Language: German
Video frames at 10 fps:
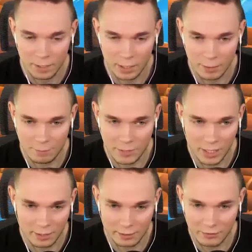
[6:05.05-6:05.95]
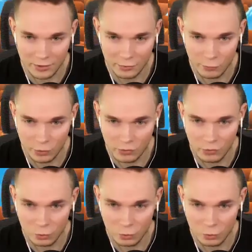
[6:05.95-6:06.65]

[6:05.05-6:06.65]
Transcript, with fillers: Ähm, ja, ist also wirklich ein